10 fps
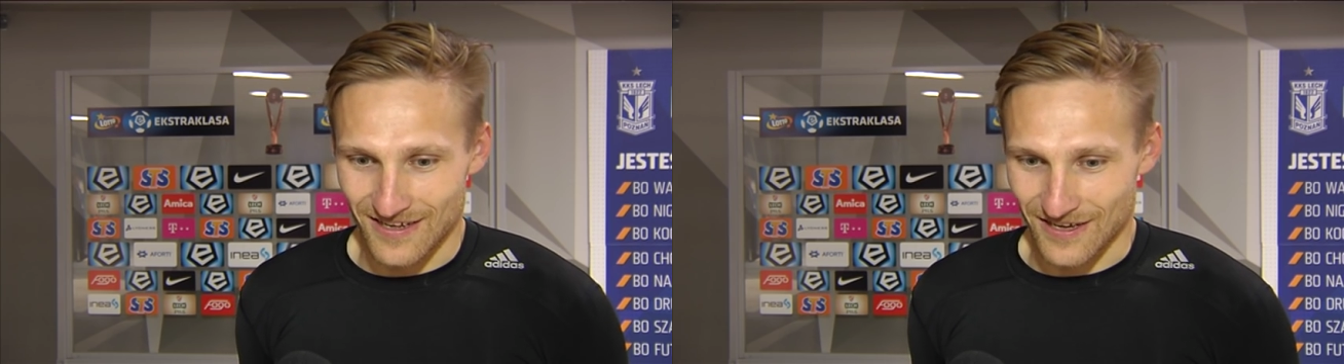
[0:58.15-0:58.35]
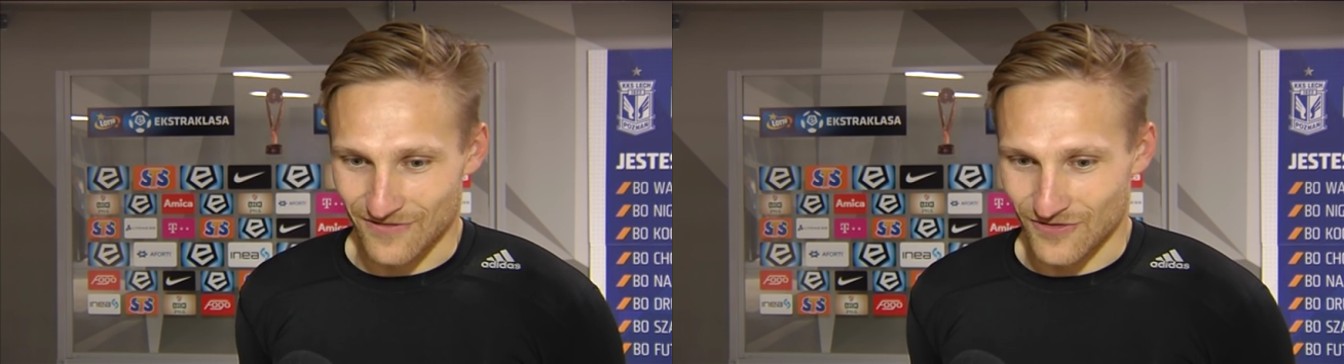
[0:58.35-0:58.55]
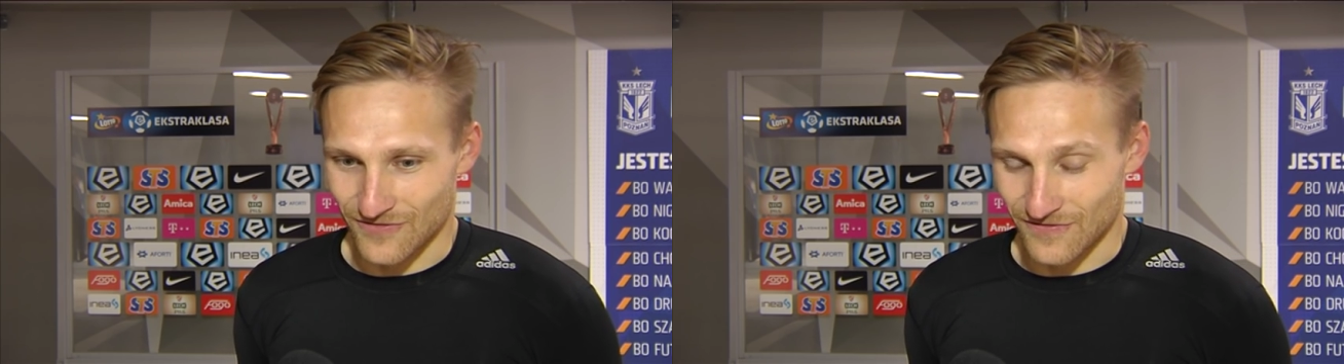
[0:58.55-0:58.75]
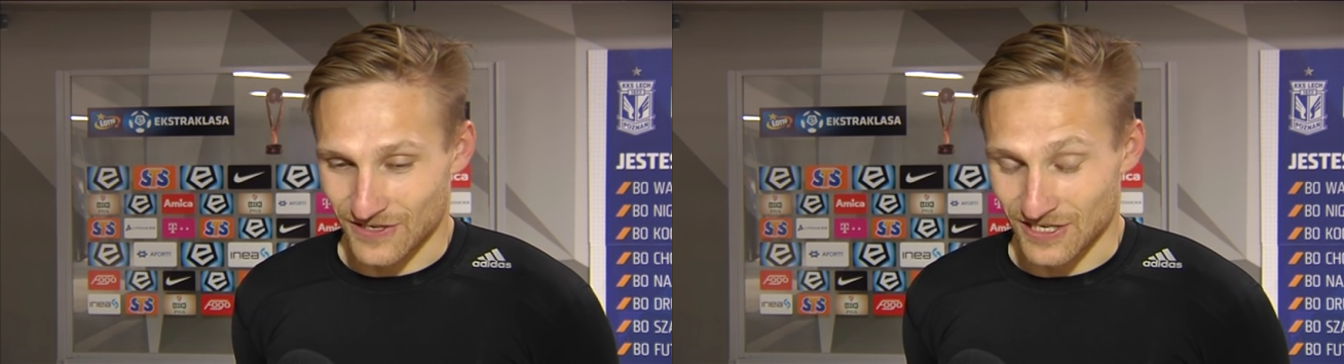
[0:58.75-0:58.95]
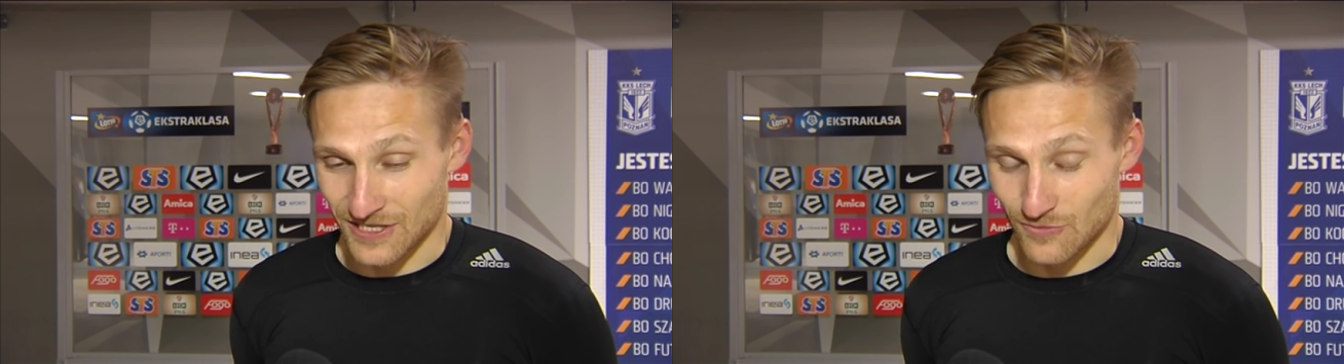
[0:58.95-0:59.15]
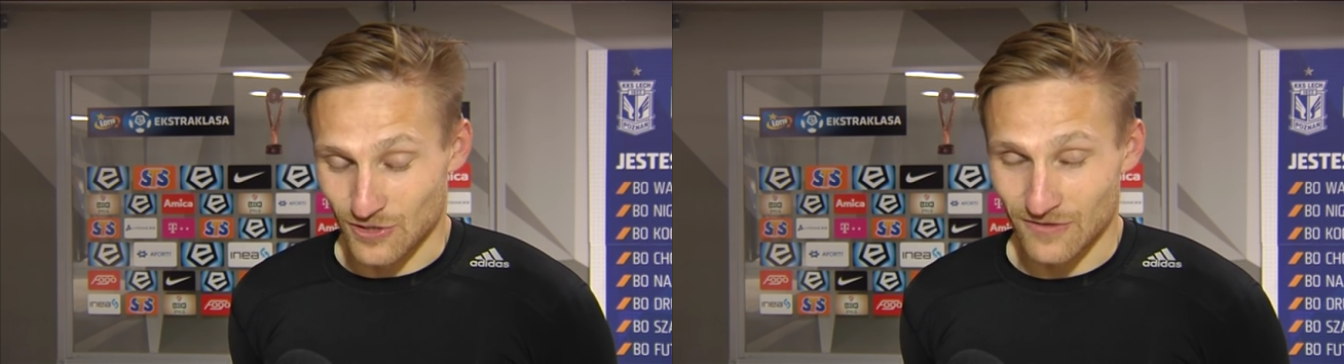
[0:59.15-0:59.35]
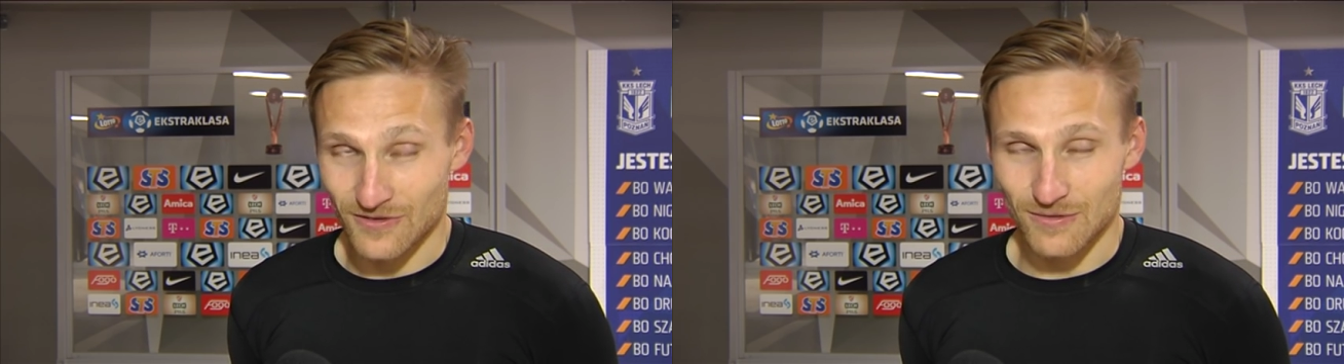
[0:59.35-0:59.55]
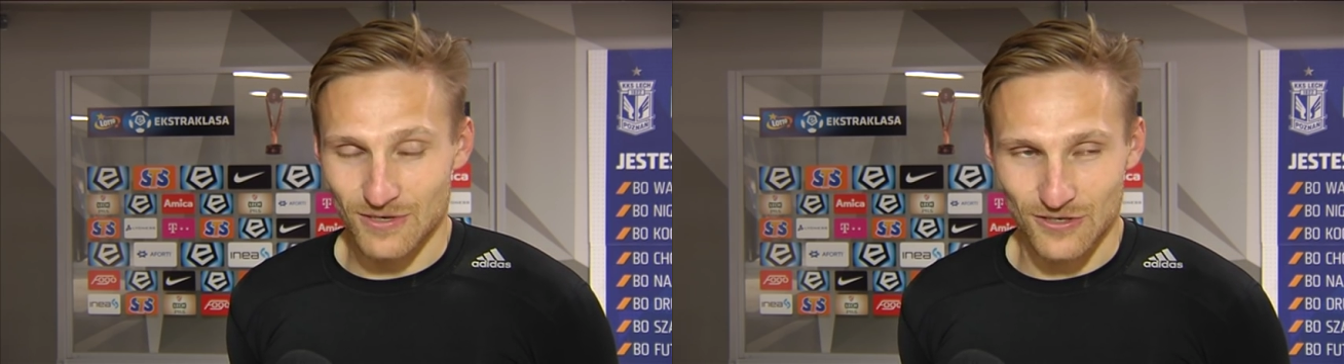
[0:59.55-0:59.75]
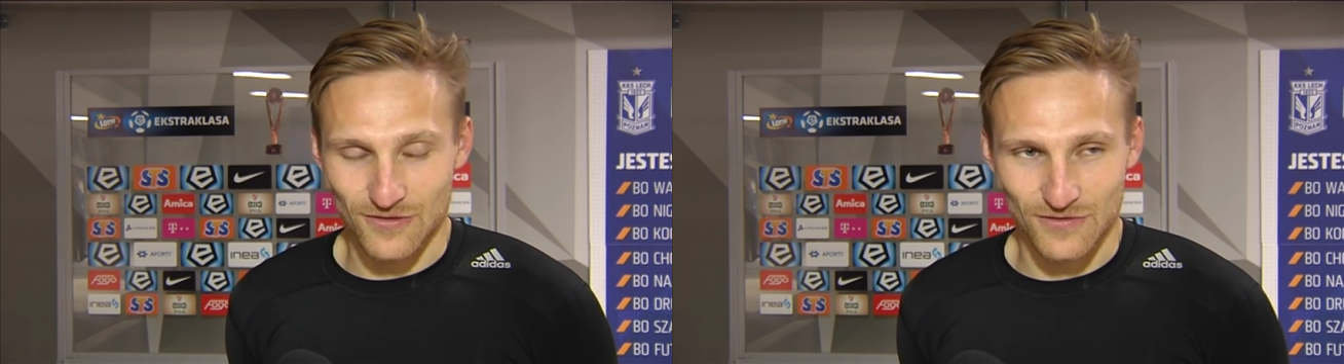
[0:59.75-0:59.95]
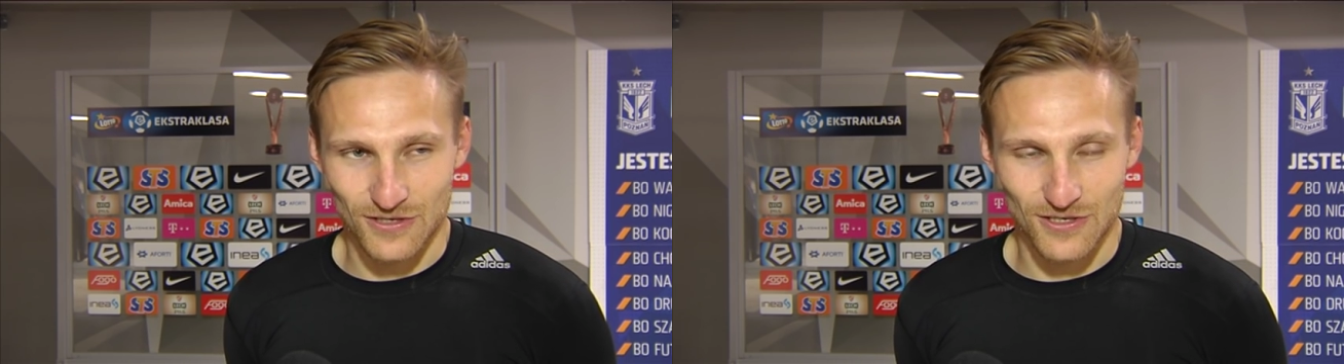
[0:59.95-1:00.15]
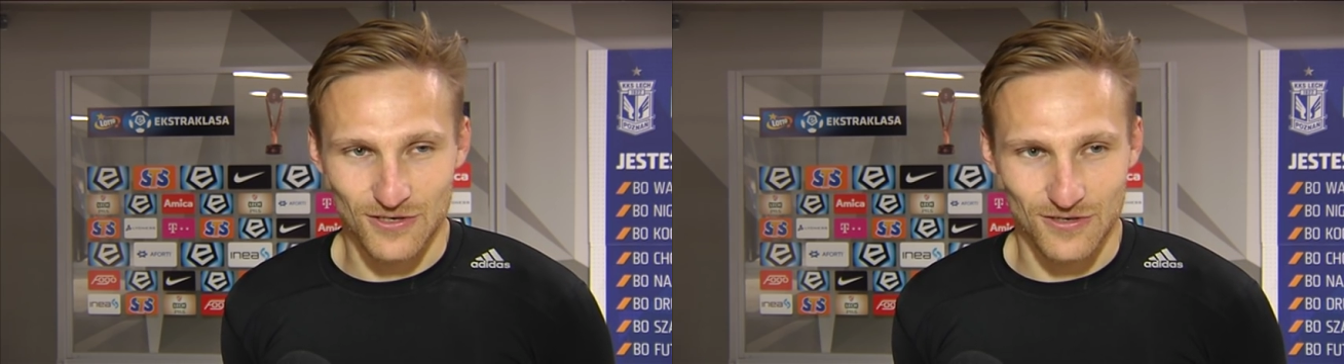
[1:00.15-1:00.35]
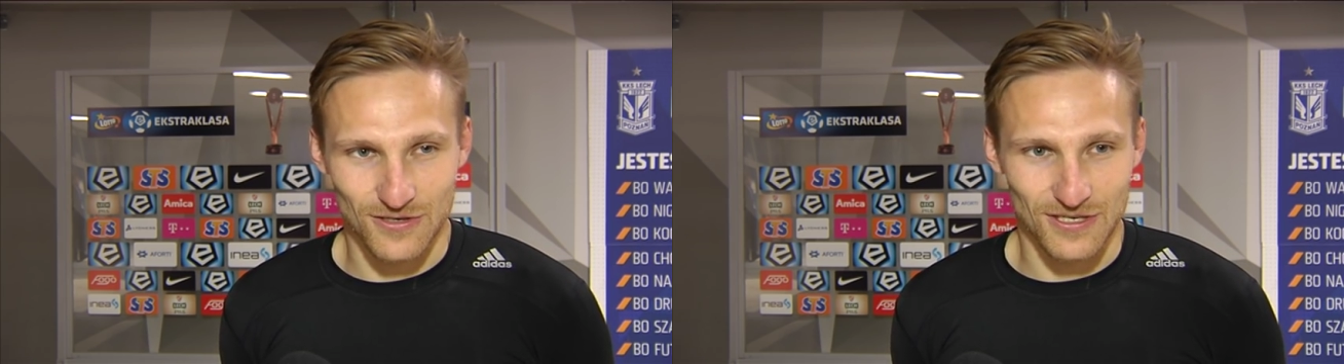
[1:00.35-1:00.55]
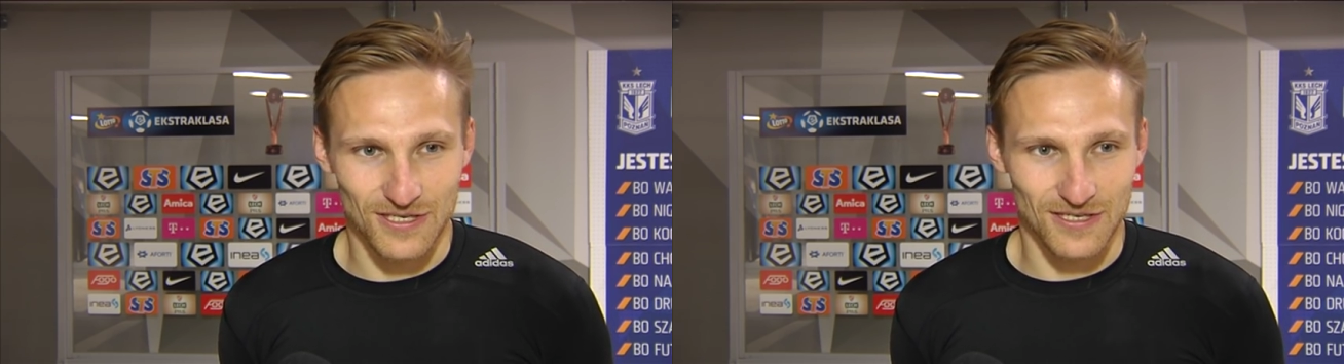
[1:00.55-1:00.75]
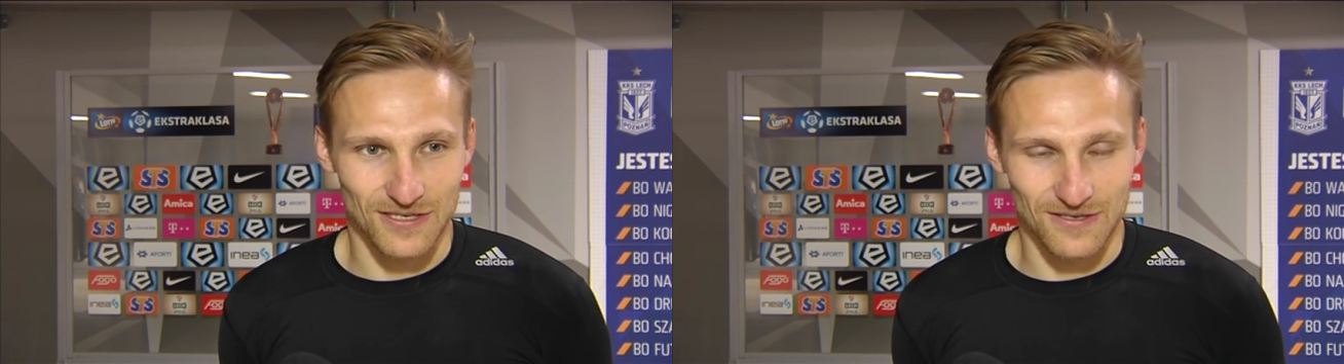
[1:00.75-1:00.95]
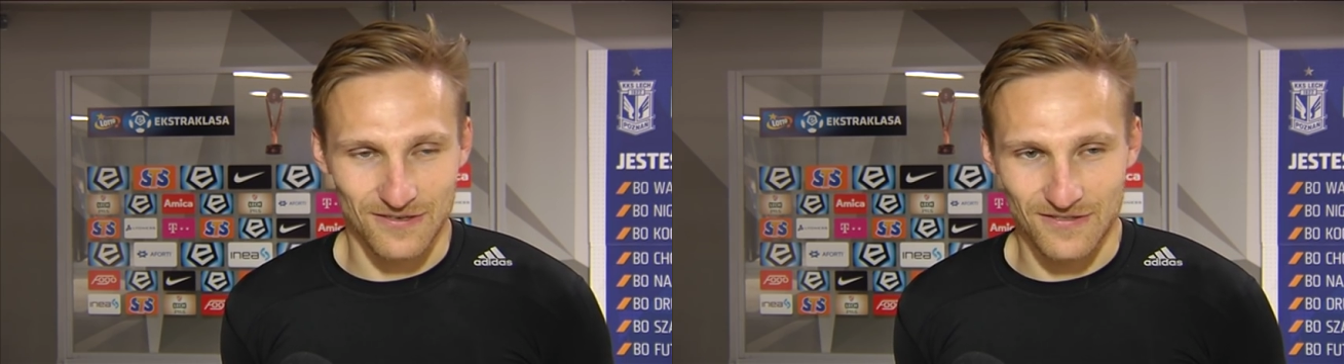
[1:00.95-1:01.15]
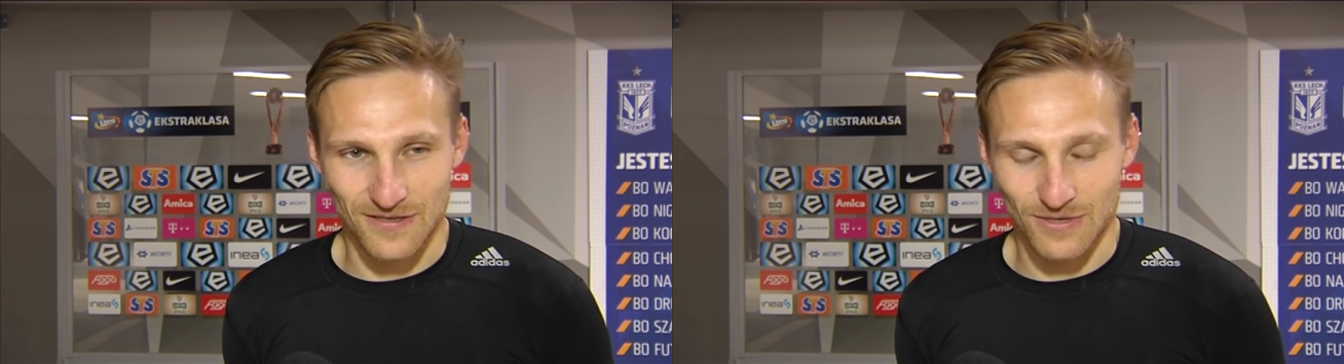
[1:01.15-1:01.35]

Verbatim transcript: Jak weszedł na murały, zobaczył to wszystko i te